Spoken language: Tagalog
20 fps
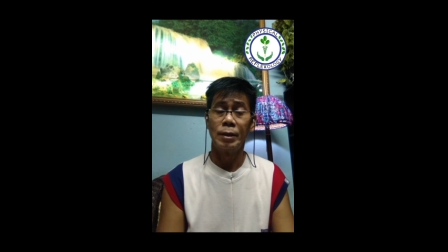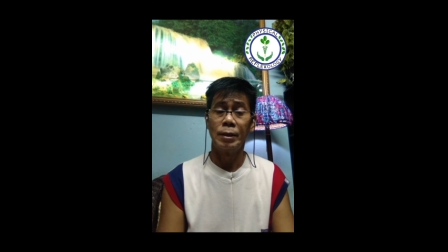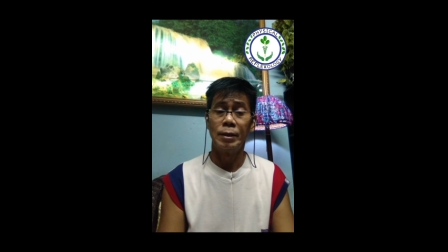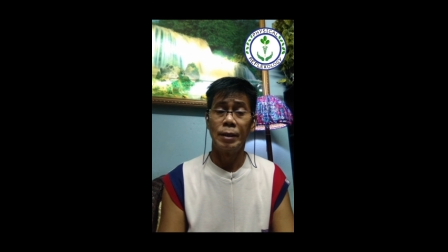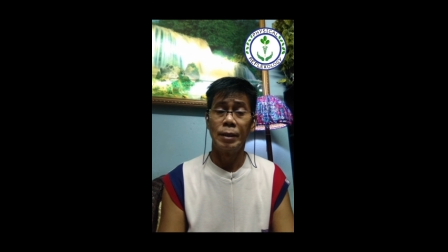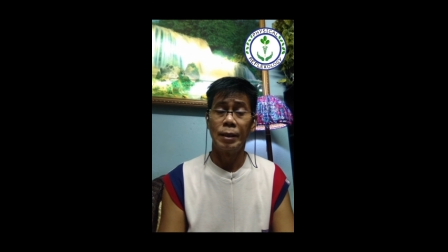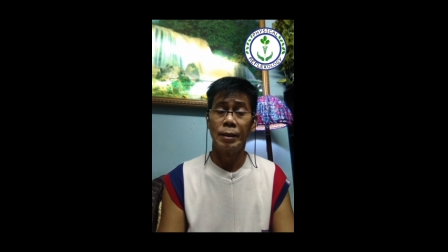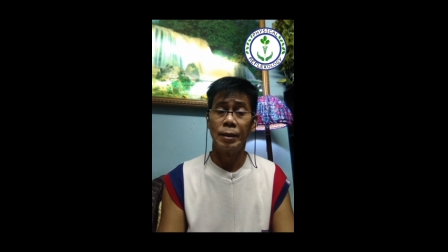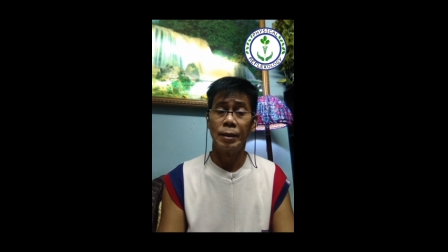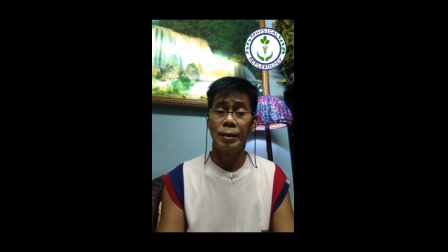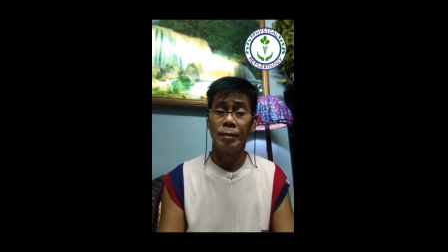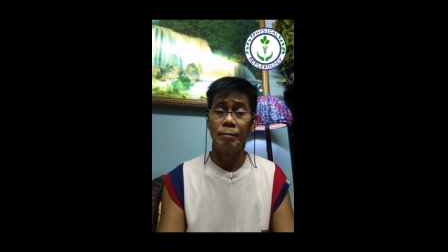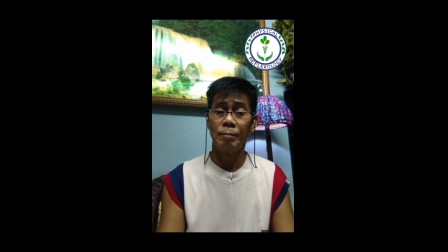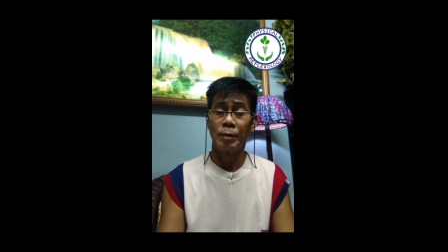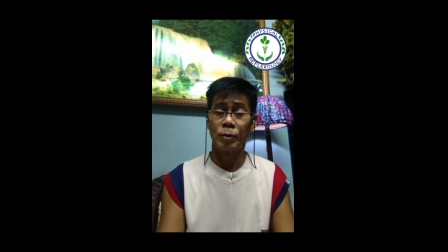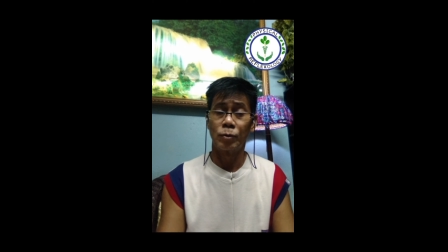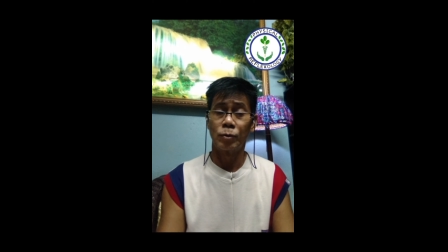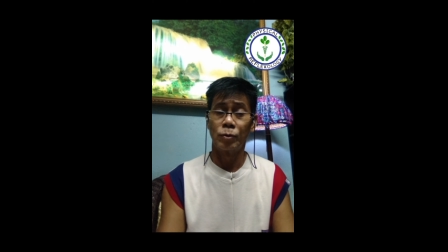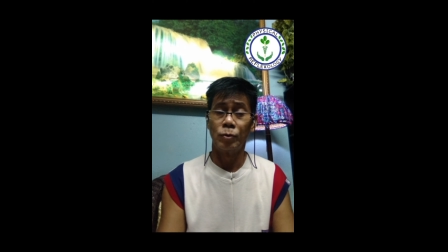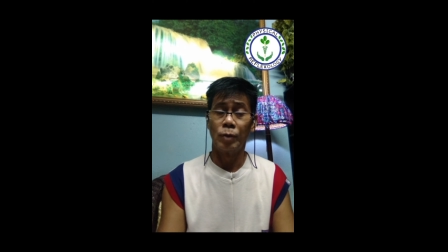yan ay
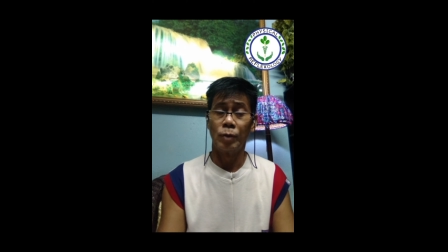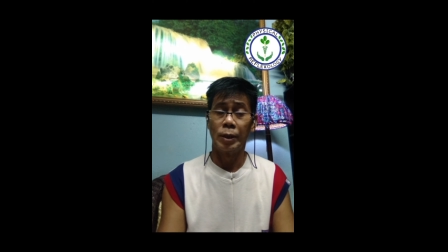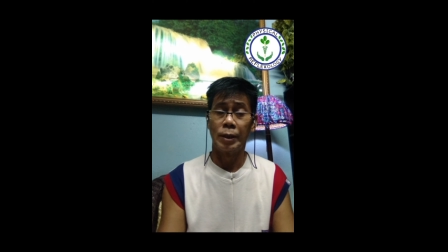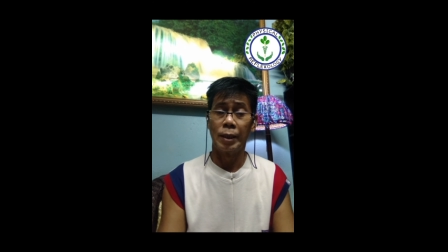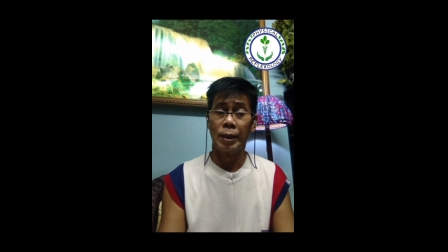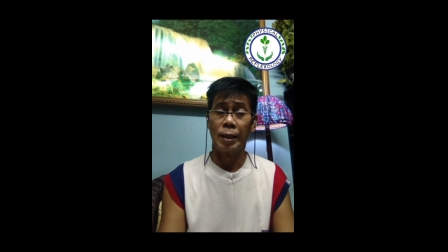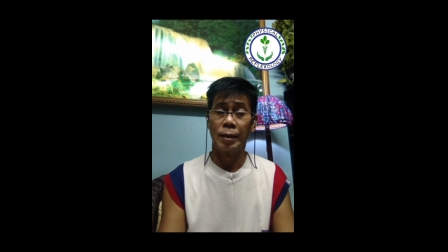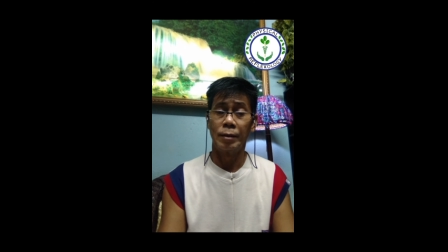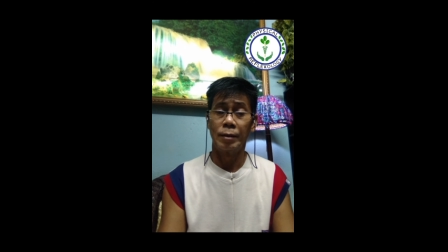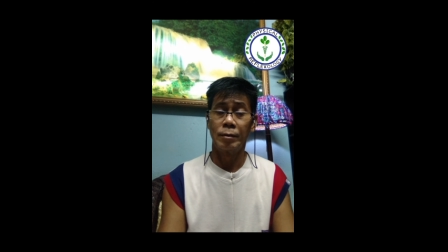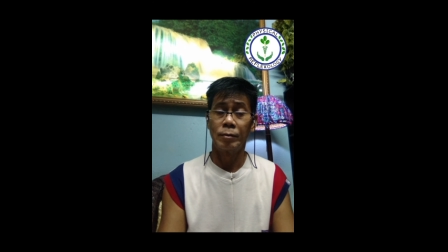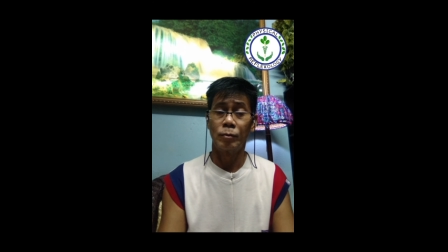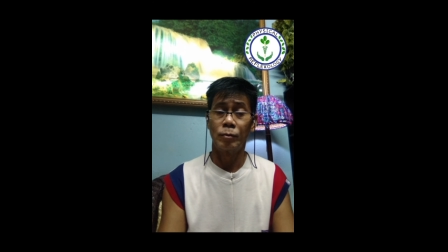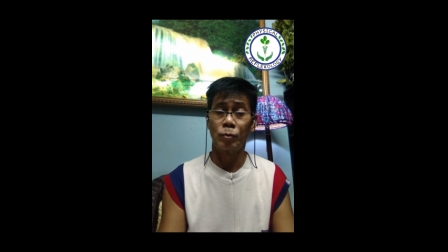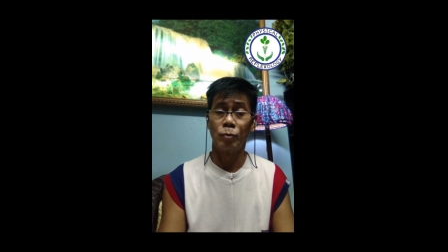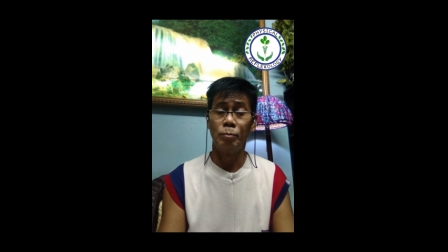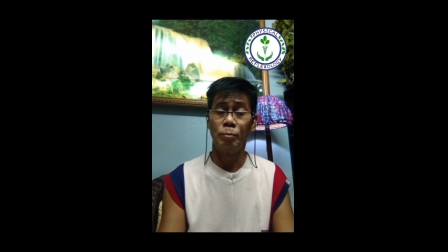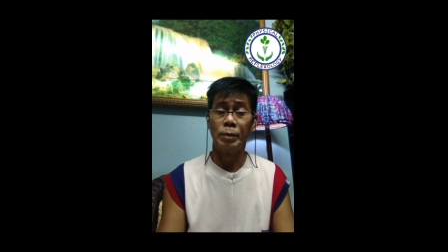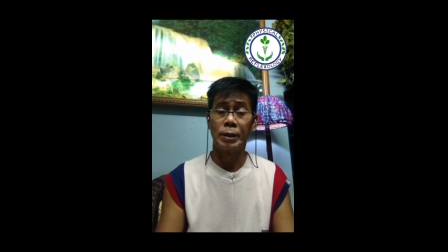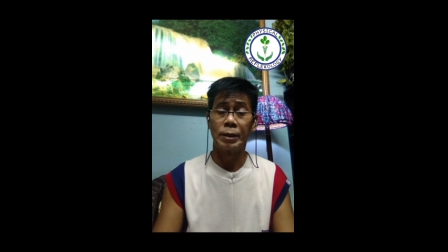matuyuan ng
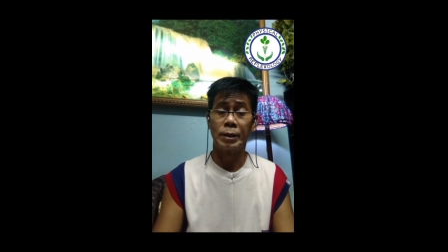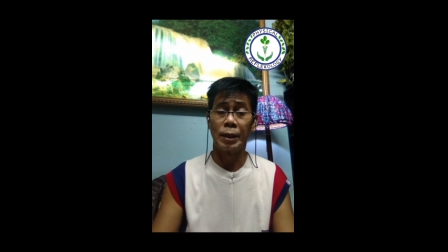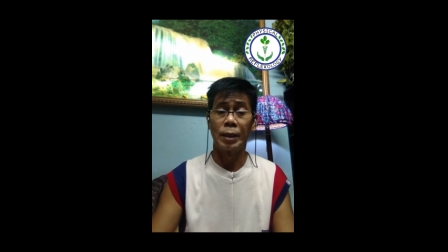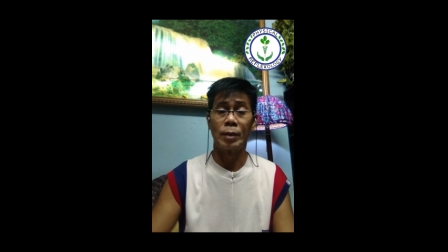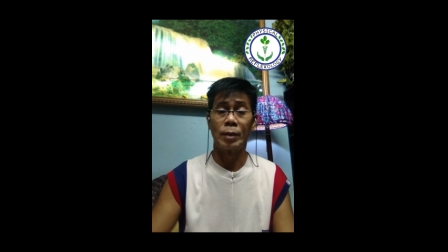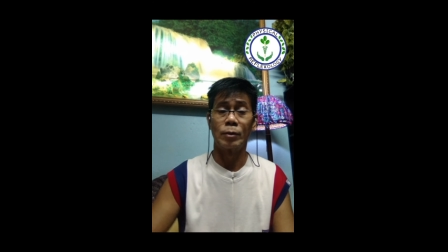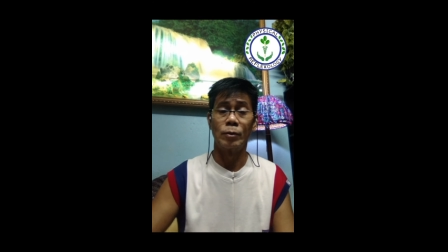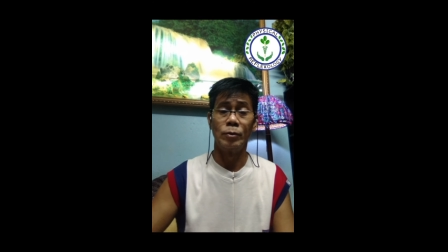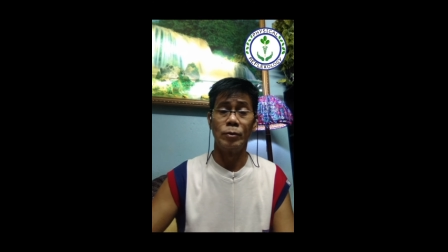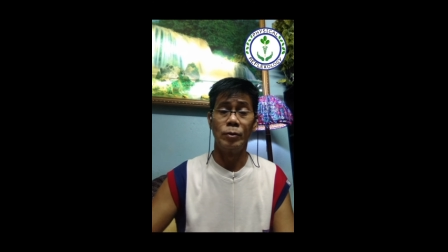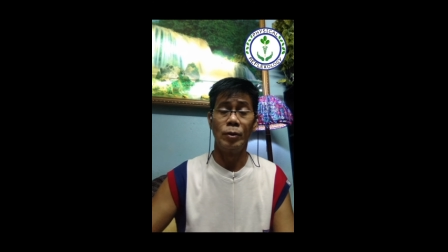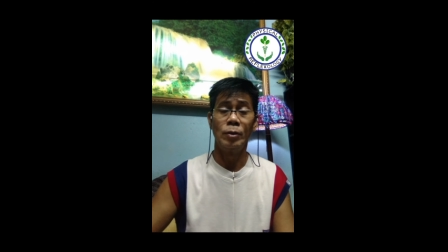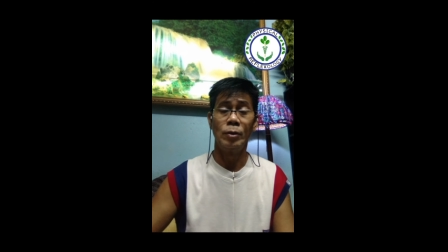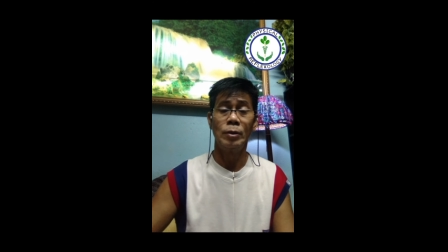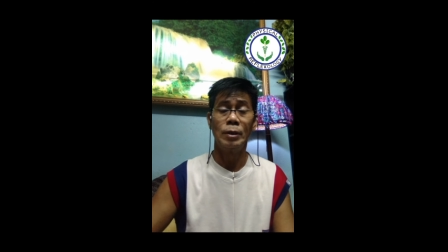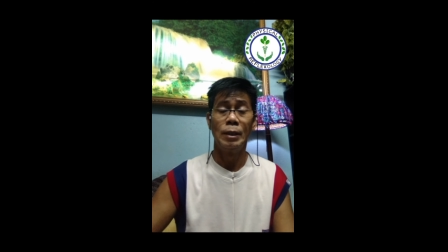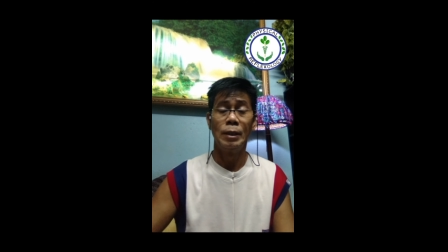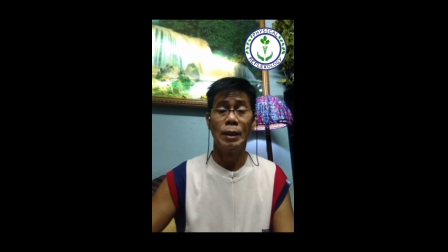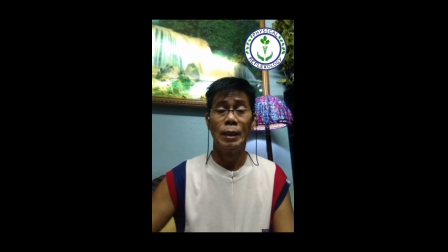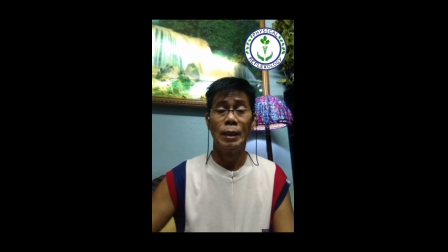tibig sa likod, no?